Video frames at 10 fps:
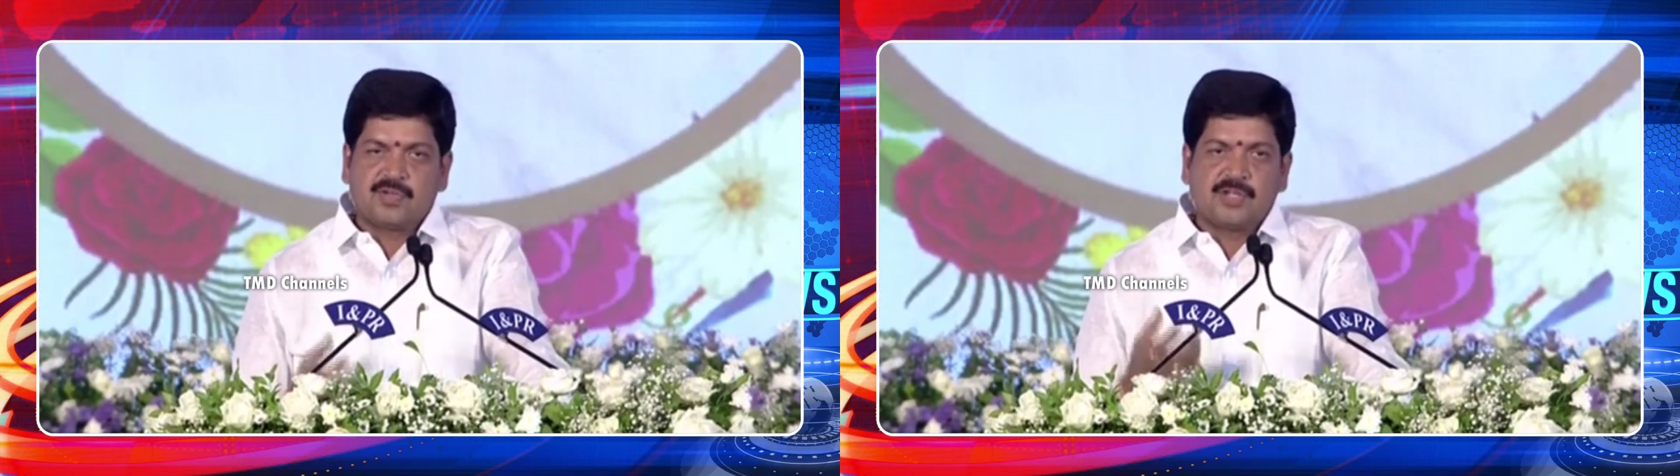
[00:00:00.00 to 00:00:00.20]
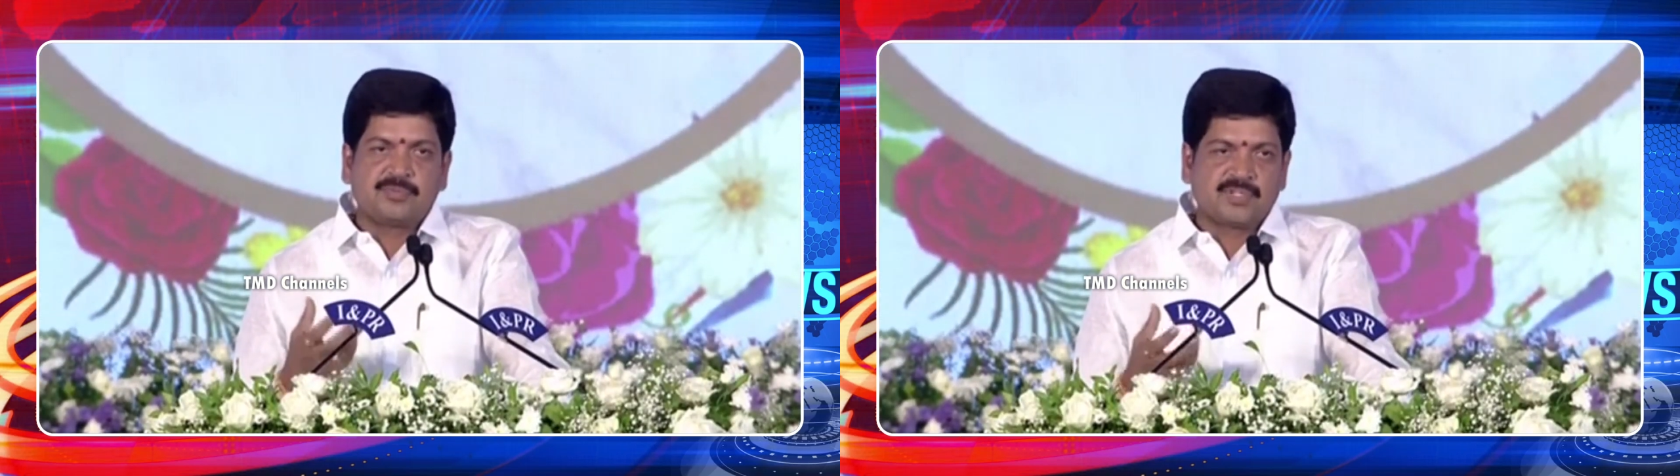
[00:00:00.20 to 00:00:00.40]

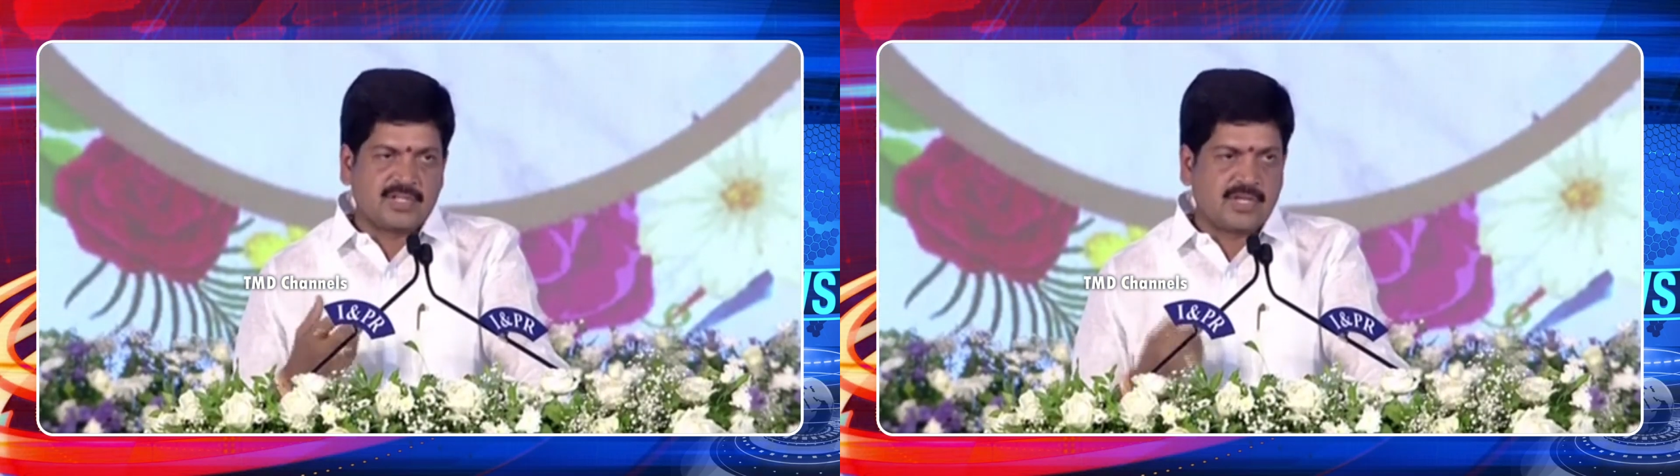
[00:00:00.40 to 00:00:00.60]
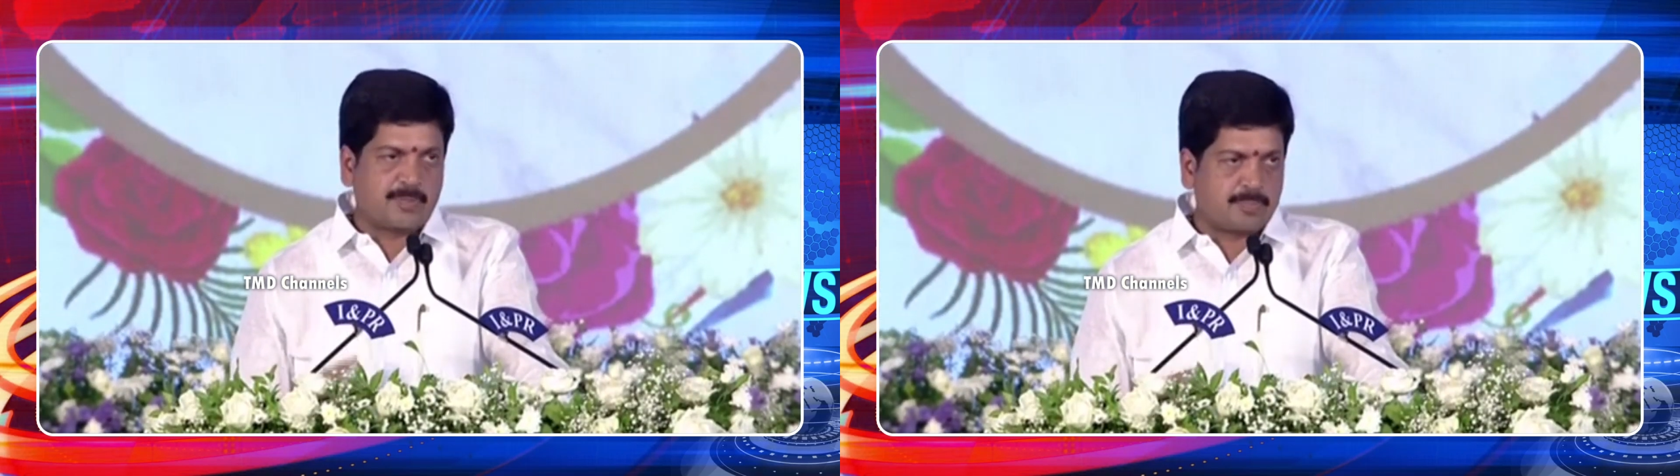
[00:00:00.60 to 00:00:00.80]
ఫిలిం
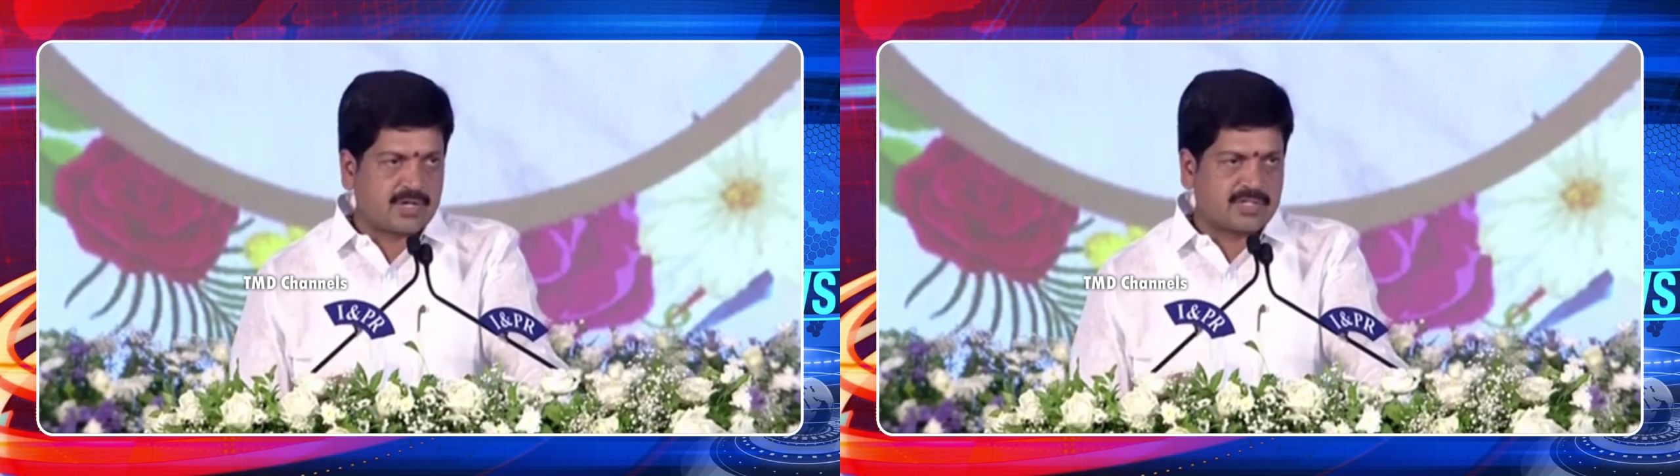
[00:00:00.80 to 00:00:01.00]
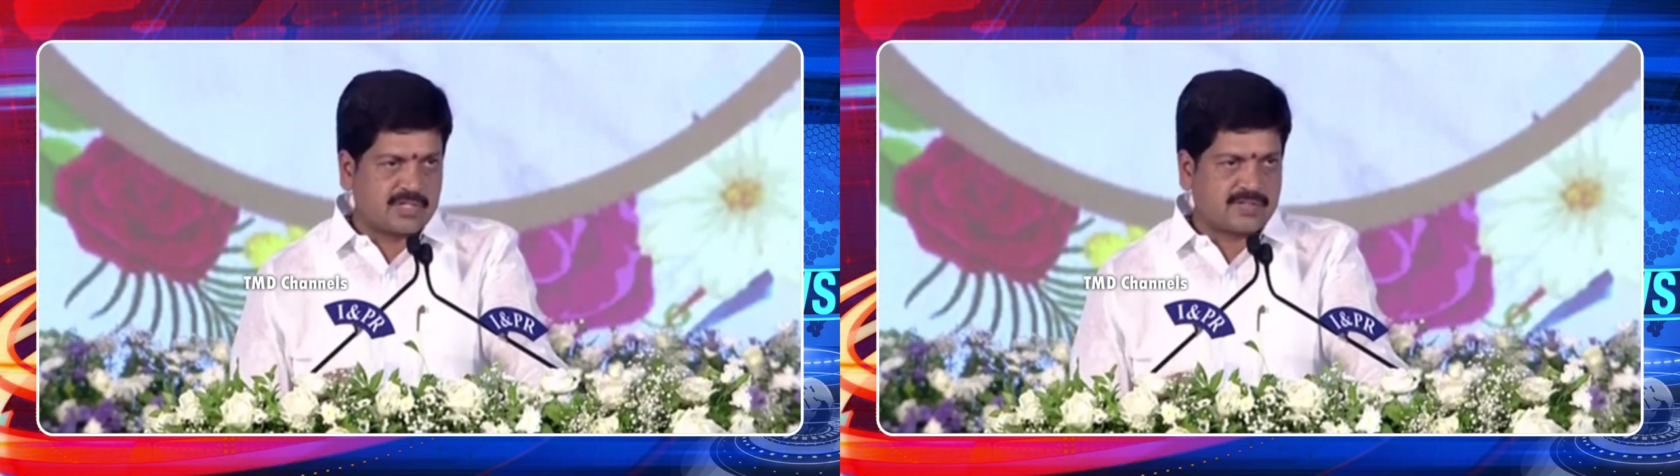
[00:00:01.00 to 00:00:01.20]
సిటీని
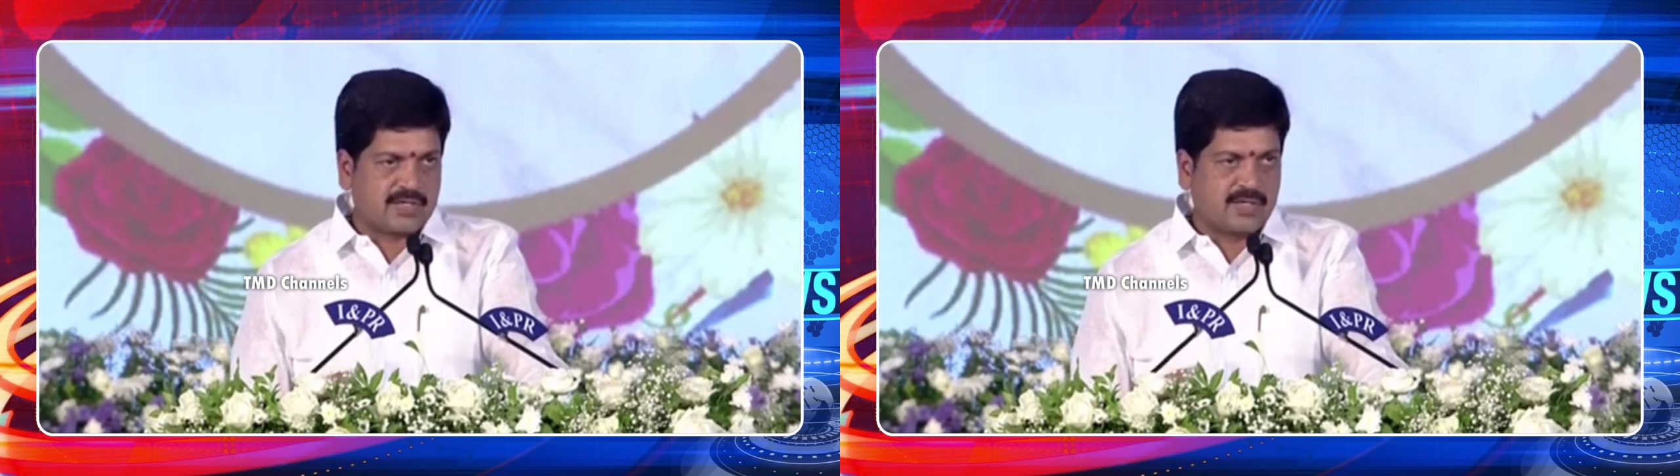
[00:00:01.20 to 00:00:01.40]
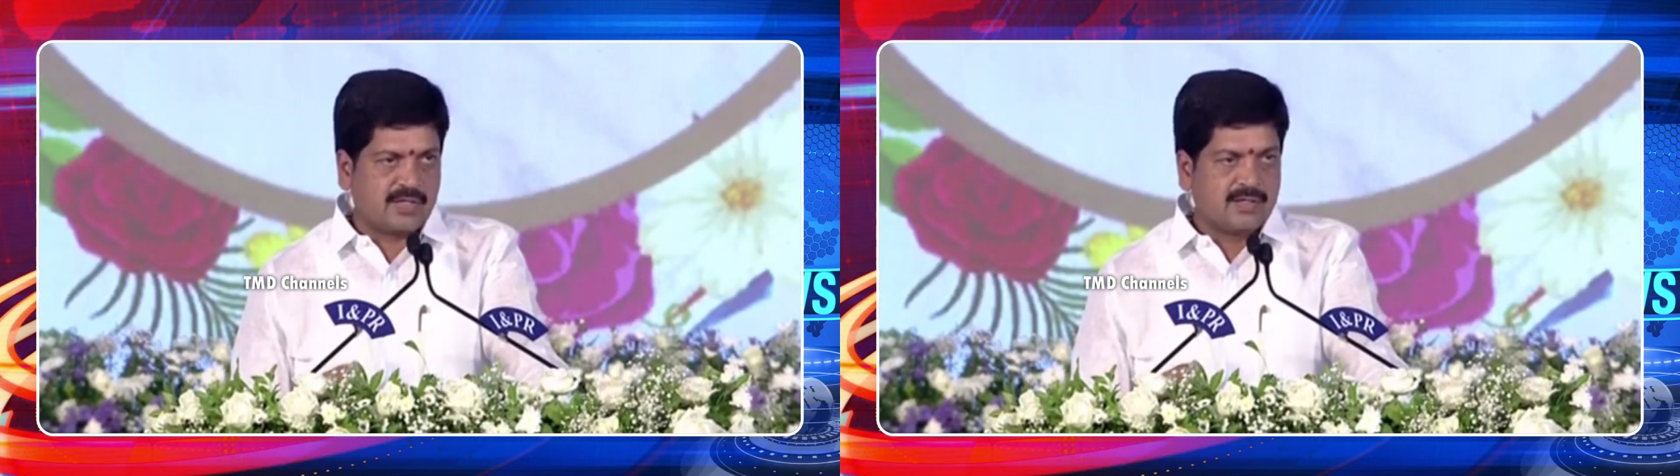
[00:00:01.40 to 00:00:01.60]
ఏర్పాటు
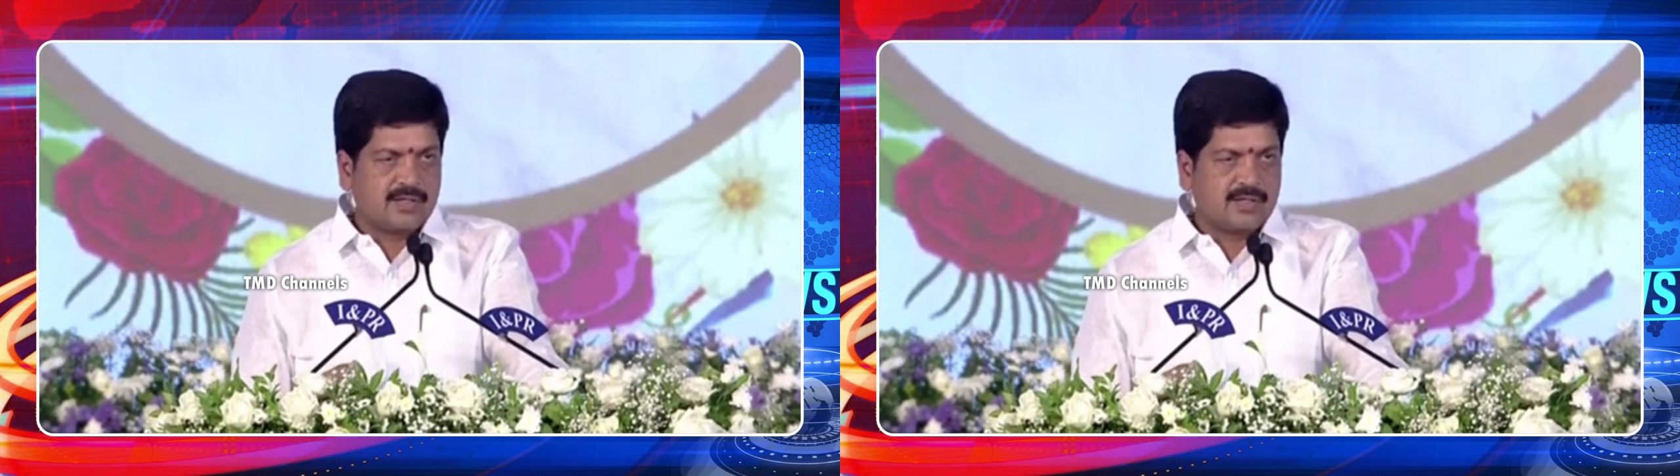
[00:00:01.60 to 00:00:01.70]
చేసి